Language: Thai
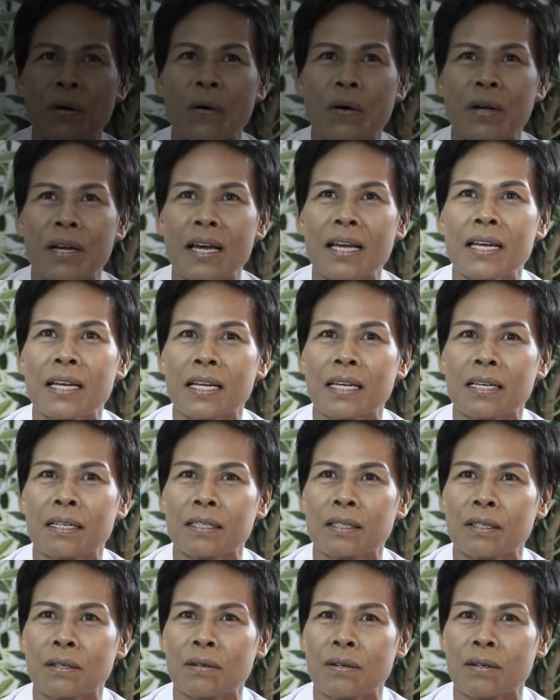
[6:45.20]
ก่อนหน้านั้น
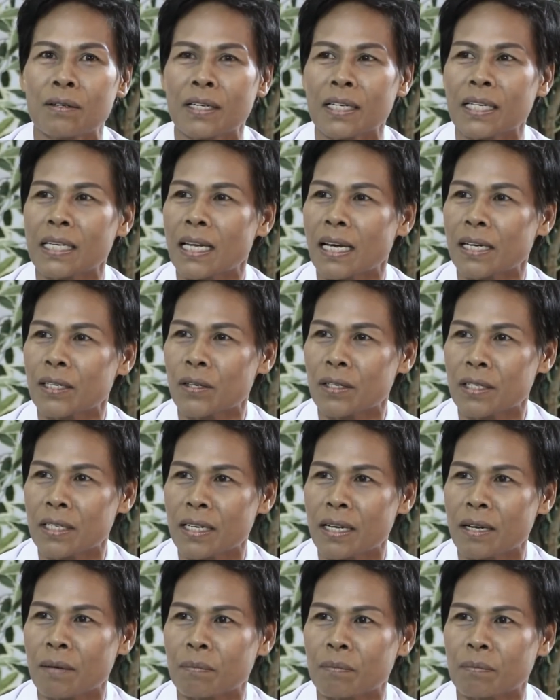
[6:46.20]
ก็นักกีฬายอด
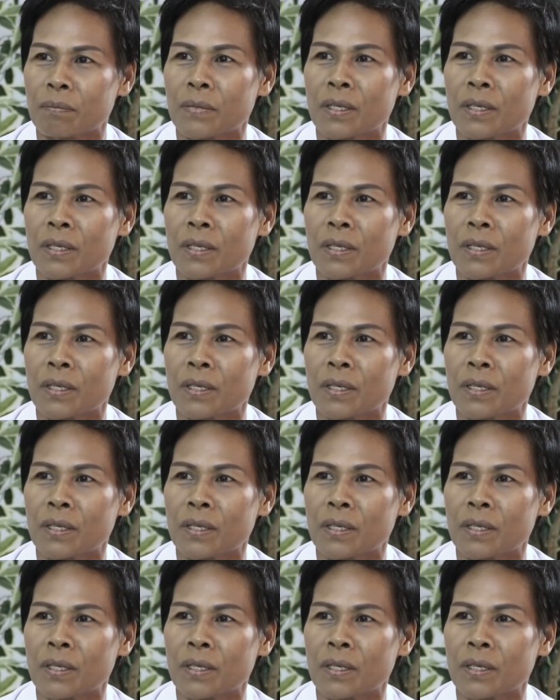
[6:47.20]
เยี่ยม